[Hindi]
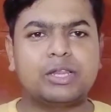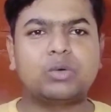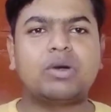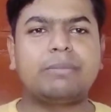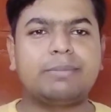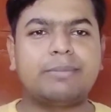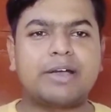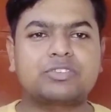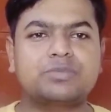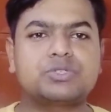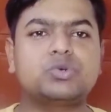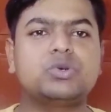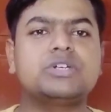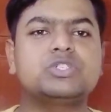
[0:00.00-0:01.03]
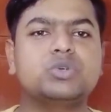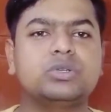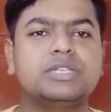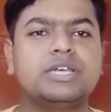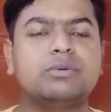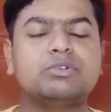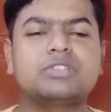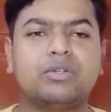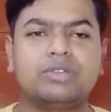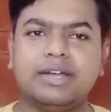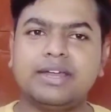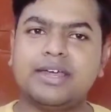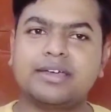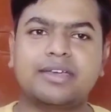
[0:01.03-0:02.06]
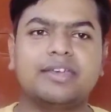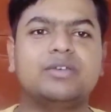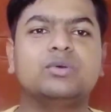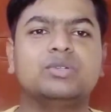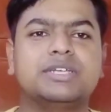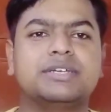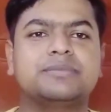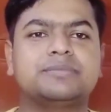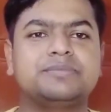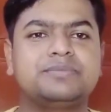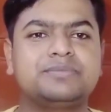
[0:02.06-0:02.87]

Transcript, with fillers: तो वहाँ पे मैक्सिमम स्टूडेंट्स जो होते हैं वो साउथ इंडिया के ही होते हैं